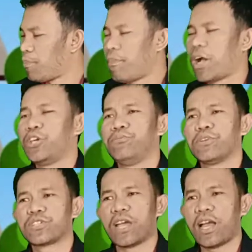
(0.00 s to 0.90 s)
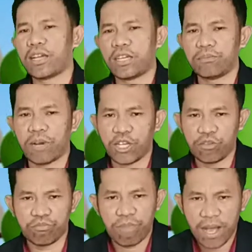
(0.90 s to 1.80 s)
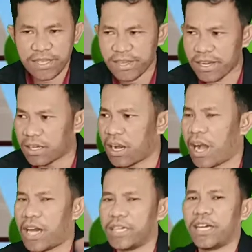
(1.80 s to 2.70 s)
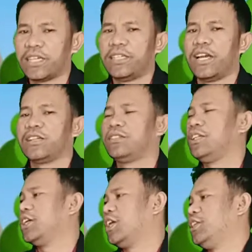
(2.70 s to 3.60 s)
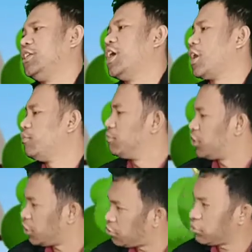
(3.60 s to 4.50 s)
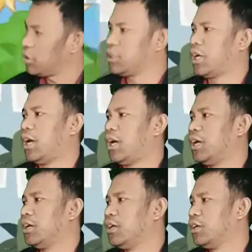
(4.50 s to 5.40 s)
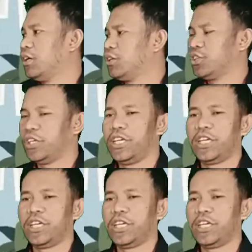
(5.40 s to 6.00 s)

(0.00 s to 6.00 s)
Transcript: makin besar dan makin banyak anak yang tinggal di dalam situ ya. kita sehingga bapak